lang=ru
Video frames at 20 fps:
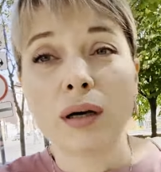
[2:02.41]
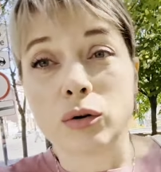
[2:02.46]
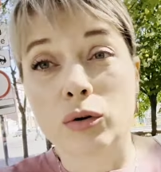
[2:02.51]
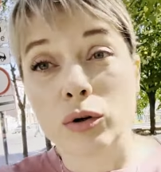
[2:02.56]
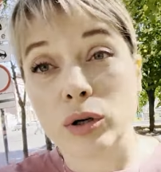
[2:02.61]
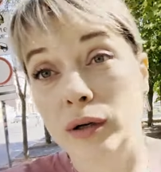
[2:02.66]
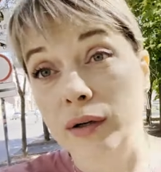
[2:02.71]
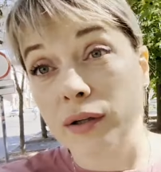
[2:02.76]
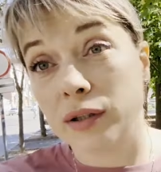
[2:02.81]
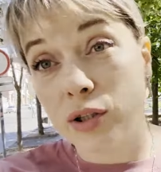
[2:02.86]

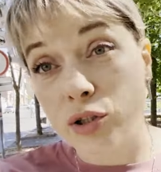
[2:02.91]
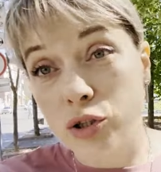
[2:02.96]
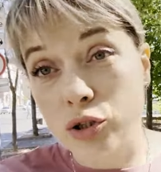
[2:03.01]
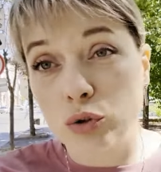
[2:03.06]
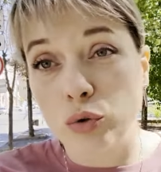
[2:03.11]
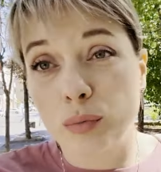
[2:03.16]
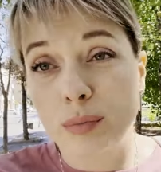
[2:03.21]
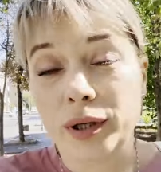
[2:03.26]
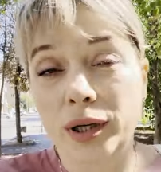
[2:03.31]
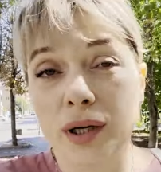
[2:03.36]
Коля говорит, даже
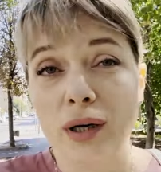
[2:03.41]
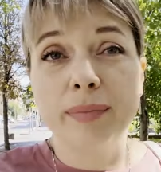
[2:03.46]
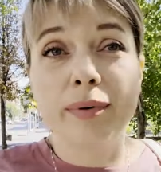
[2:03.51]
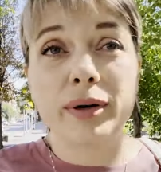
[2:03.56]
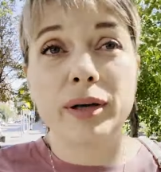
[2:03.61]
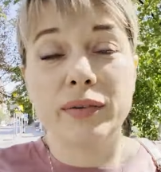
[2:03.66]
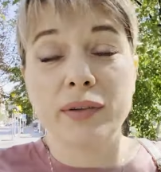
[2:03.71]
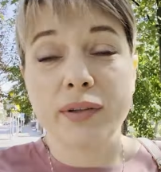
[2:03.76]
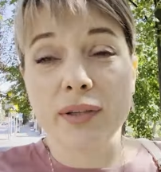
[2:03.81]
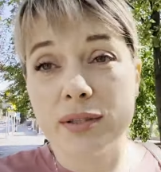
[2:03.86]
клубника
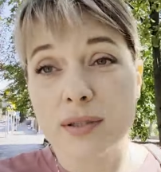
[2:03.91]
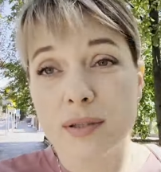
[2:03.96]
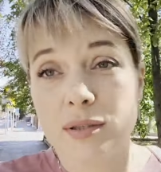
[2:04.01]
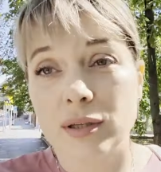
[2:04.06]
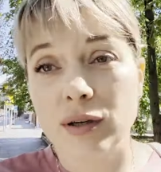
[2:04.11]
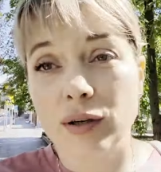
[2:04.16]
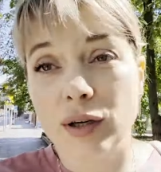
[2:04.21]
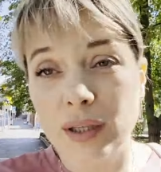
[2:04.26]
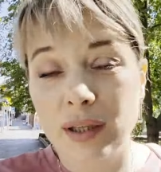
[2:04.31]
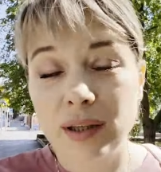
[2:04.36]
появилась, не
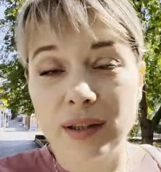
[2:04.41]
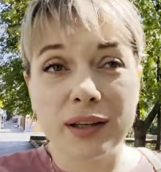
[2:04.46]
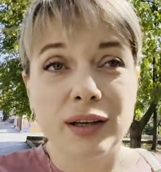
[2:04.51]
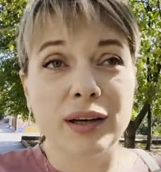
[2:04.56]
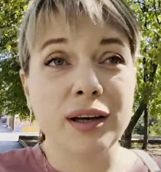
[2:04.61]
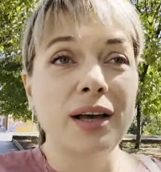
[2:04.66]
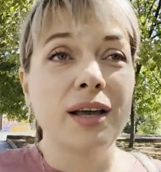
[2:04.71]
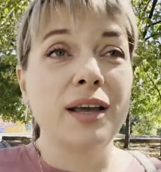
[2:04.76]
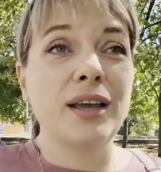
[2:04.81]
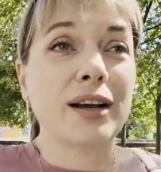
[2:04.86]
знаю,
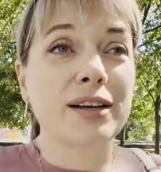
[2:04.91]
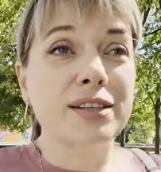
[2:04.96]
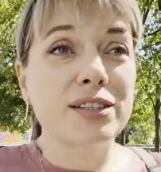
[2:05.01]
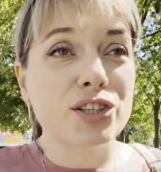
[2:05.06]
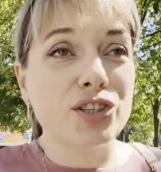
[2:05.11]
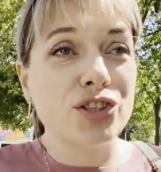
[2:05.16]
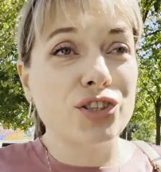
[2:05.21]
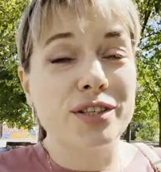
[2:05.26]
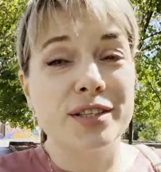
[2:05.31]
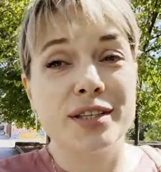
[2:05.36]
какие-то
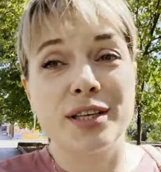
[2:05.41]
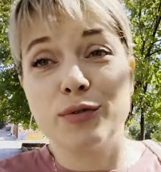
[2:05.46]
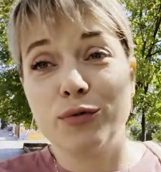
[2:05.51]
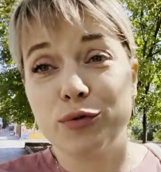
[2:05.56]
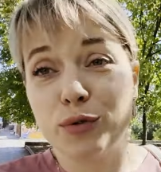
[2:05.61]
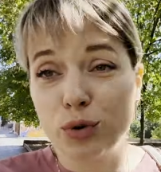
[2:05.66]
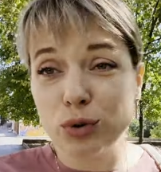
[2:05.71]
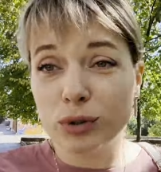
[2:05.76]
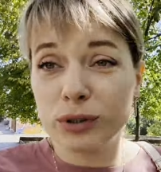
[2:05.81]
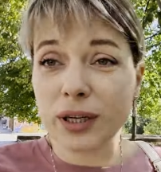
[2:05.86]
экзотические
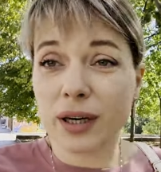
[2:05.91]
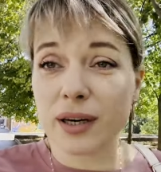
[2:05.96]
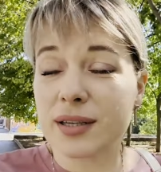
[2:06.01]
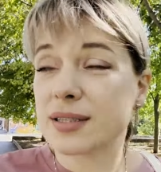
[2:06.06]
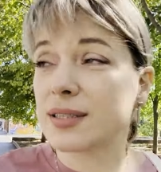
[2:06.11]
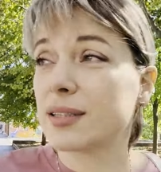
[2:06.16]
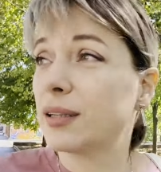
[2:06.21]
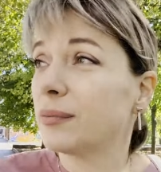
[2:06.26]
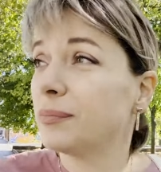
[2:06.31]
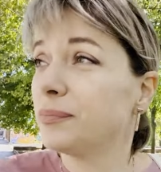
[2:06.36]
фрукты
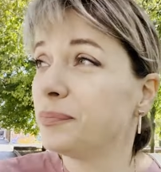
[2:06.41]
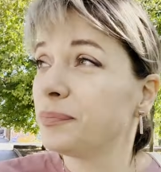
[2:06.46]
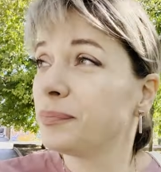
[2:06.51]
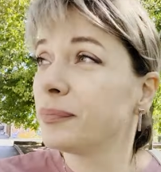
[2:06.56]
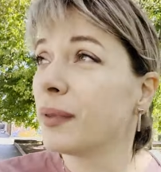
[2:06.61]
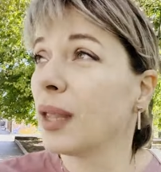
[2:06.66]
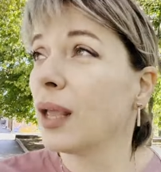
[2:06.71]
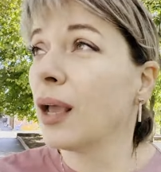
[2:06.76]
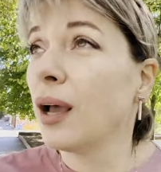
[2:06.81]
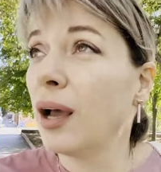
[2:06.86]
разные.
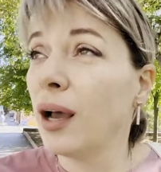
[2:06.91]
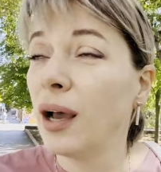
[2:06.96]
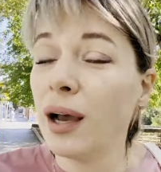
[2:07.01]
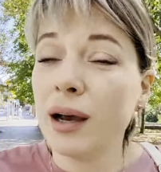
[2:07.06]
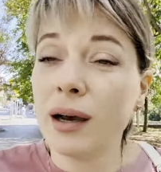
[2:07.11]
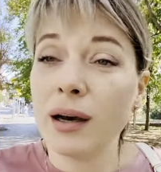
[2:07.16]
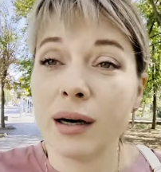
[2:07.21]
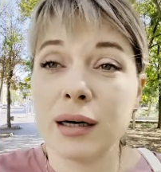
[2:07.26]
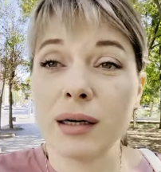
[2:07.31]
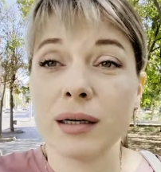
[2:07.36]

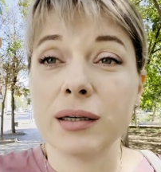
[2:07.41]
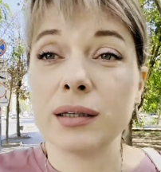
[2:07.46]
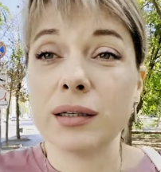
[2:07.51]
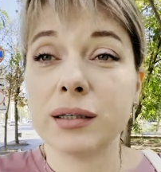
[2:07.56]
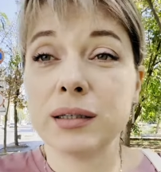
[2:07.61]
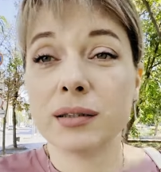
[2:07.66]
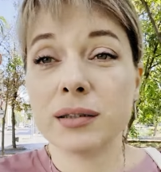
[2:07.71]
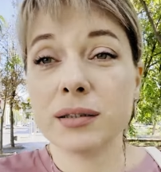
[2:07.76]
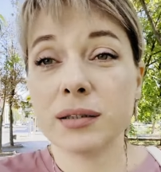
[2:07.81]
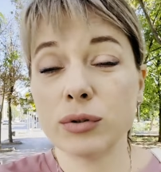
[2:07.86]

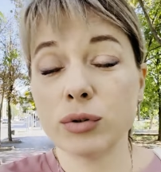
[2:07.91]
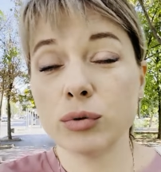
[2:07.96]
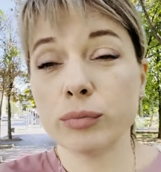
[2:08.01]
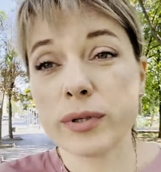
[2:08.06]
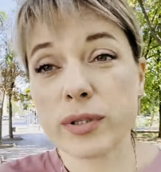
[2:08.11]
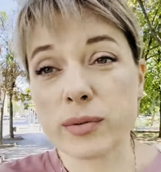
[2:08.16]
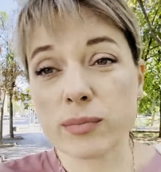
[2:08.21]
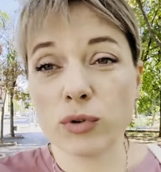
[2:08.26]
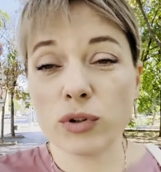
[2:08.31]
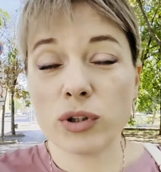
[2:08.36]
Сейчас
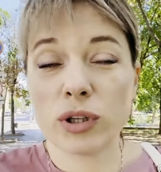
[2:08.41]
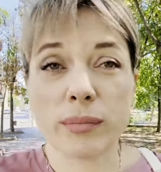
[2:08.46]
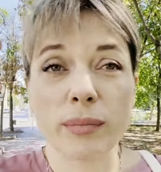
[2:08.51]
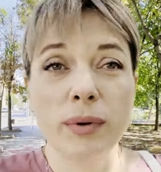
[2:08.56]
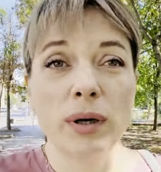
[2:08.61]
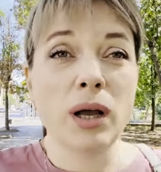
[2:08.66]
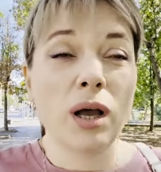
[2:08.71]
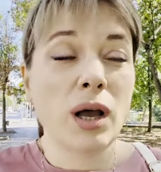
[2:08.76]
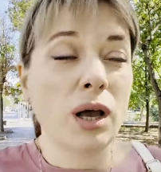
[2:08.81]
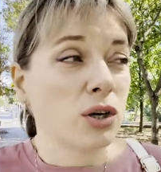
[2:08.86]
посмотрим.
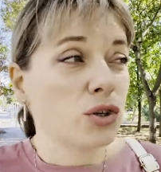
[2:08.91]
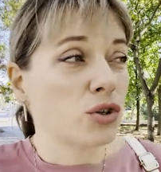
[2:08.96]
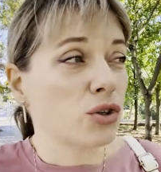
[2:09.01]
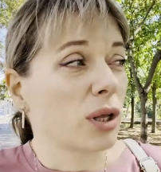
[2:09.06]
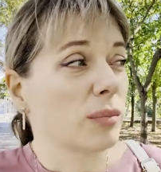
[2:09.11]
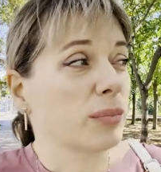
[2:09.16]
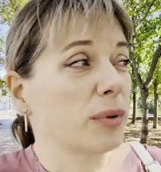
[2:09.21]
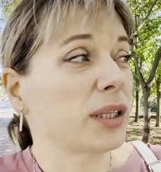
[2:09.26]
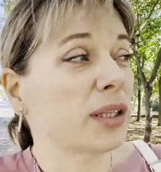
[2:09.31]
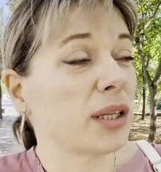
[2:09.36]
Что
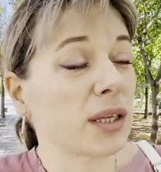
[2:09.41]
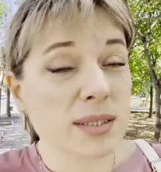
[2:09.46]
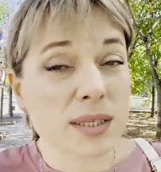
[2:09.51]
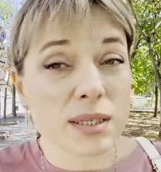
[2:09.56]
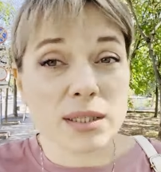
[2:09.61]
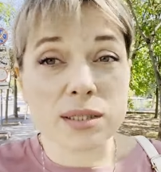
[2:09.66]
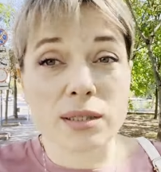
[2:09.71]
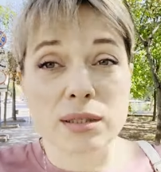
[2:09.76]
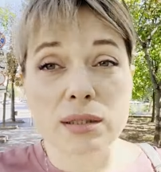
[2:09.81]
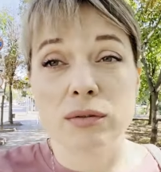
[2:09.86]
нам надо
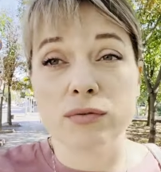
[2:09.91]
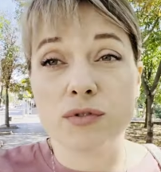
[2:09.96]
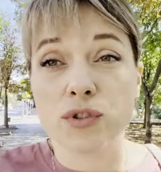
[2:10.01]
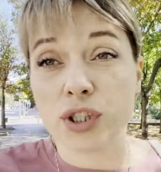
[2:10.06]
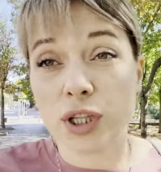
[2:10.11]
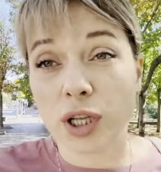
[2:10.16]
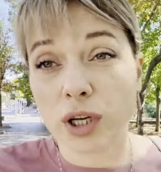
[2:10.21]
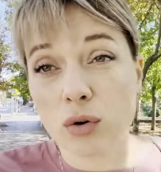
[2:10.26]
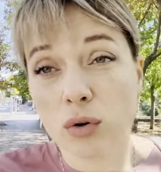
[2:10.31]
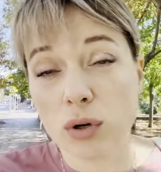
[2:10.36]
зайти в
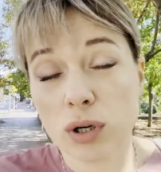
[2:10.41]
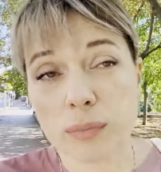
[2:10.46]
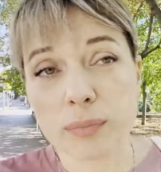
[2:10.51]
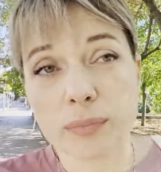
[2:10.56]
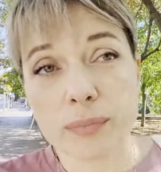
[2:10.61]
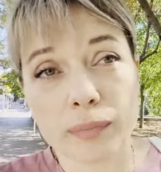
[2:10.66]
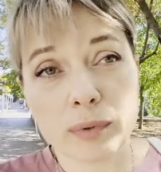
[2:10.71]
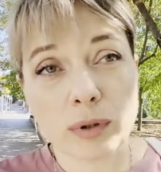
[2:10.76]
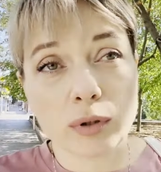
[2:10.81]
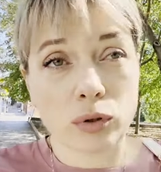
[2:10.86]
Читай город,
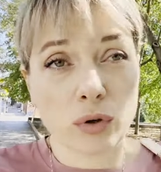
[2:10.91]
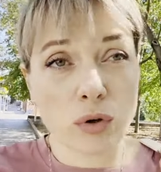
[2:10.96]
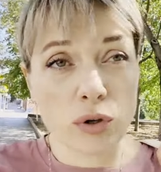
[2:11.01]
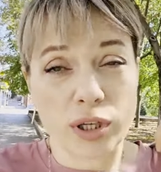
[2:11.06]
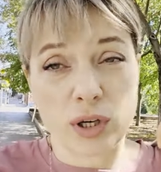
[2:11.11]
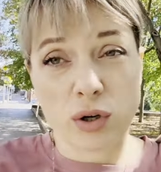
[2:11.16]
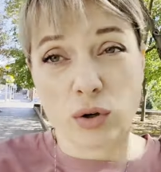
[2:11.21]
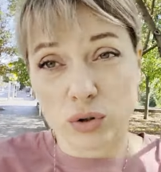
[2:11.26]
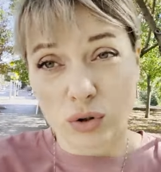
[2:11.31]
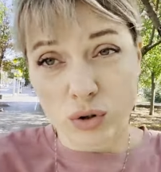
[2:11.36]

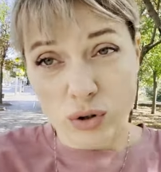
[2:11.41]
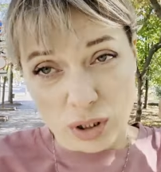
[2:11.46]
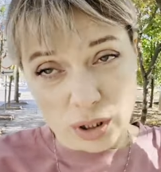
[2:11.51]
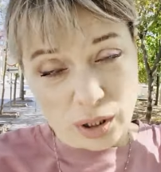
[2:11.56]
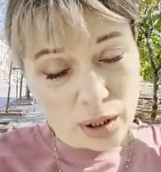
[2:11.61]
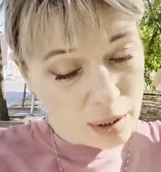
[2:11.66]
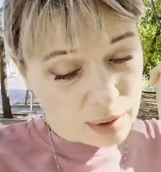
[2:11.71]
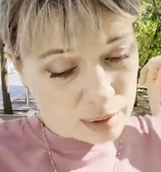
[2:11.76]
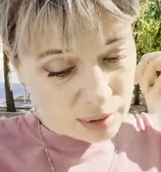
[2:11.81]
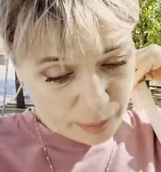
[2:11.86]
Леня
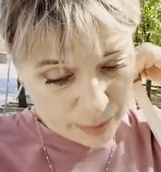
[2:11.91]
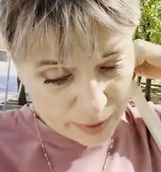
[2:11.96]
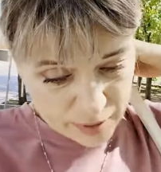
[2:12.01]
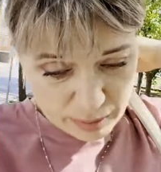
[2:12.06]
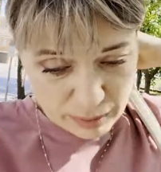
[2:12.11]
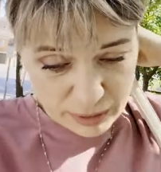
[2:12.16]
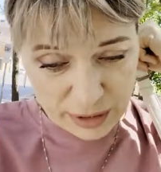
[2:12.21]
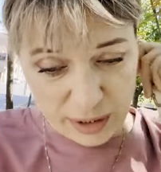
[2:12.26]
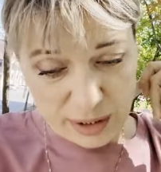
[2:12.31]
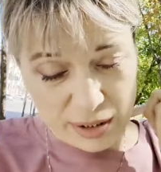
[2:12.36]
контурные карты
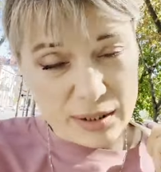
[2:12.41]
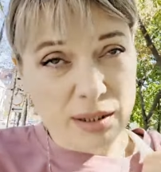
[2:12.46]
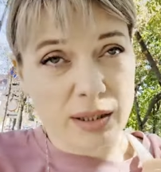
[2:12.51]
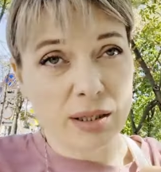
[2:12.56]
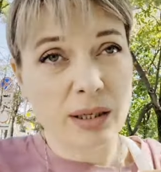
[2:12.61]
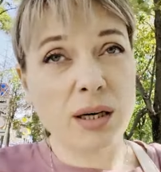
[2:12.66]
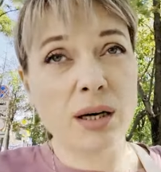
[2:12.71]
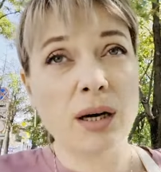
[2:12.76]
посмотреть.